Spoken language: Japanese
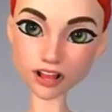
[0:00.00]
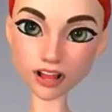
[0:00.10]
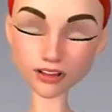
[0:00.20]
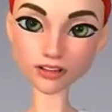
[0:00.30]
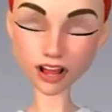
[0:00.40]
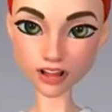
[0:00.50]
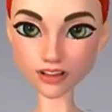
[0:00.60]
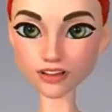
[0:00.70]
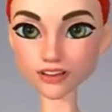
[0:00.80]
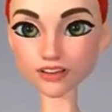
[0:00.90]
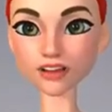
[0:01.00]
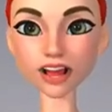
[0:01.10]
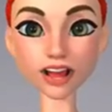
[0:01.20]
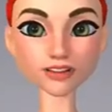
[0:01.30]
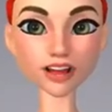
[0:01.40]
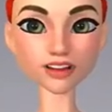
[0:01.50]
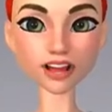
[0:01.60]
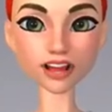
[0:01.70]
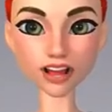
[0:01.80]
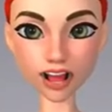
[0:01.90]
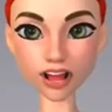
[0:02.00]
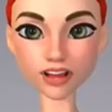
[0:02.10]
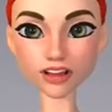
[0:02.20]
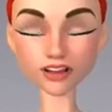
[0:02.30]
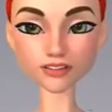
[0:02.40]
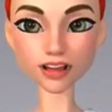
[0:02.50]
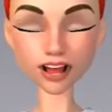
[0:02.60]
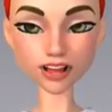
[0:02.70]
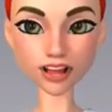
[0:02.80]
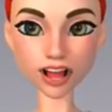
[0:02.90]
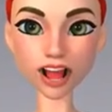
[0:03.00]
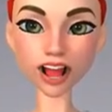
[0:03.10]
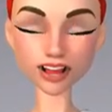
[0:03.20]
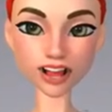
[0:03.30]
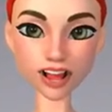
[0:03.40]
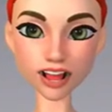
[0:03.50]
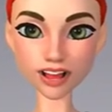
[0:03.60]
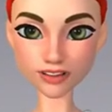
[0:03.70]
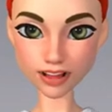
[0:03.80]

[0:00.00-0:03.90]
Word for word: まずフロアレベルですがベースが足になりま